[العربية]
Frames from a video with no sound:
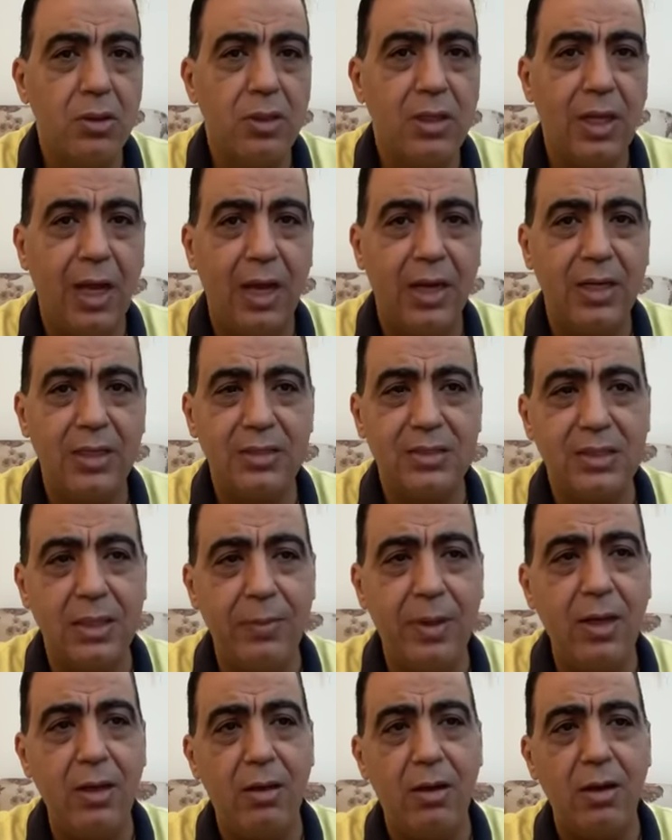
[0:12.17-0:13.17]
يعني
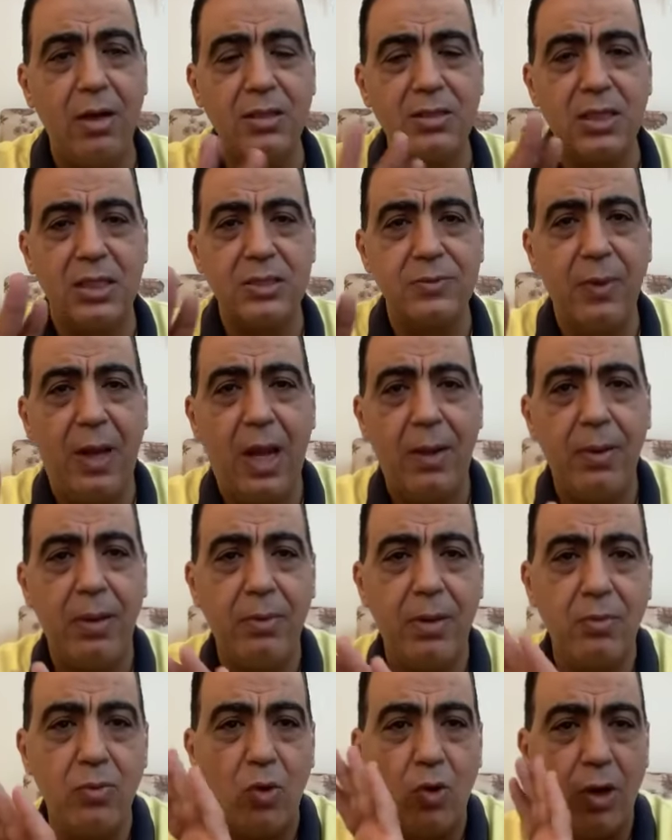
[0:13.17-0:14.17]
الزمالك خلاص اصبح
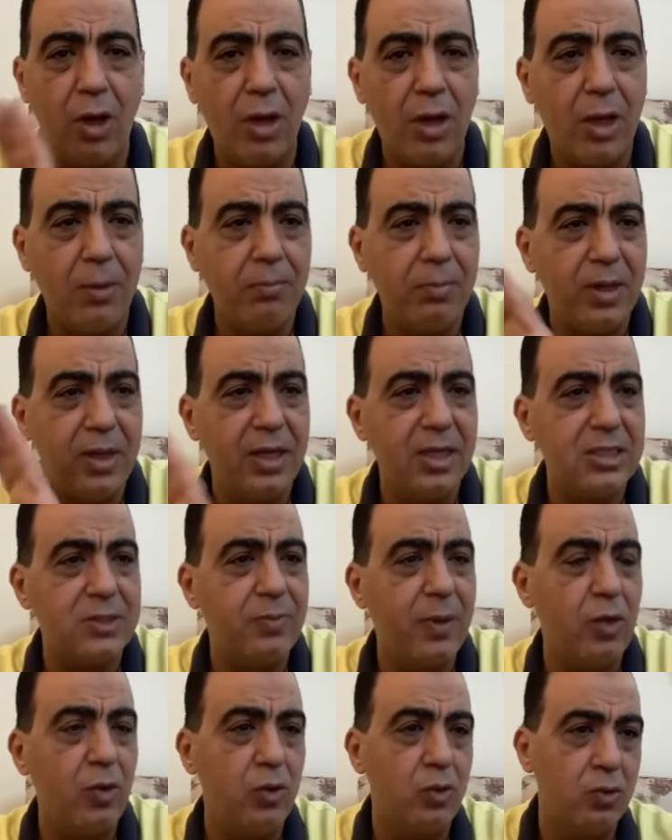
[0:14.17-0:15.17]
بابا مغلقا
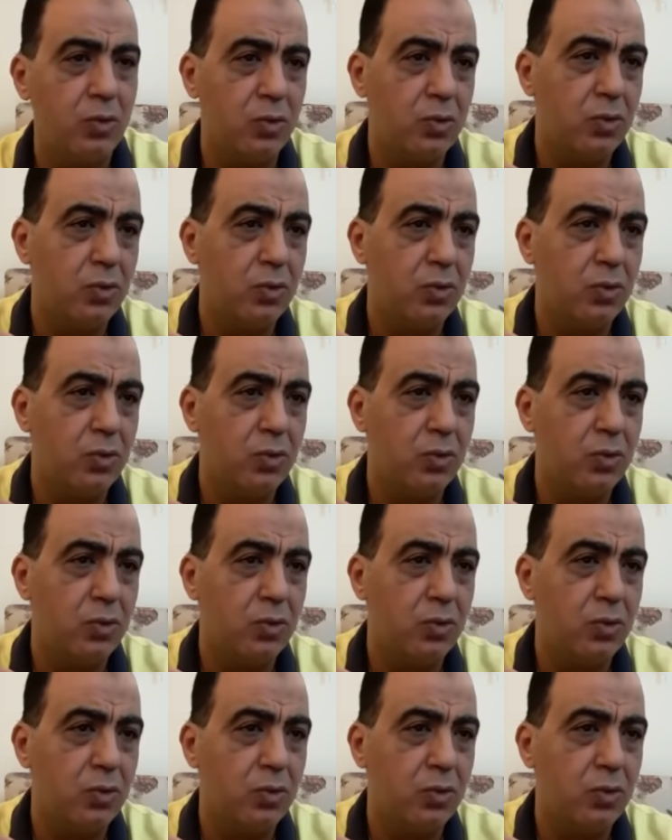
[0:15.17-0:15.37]
بالنسبه له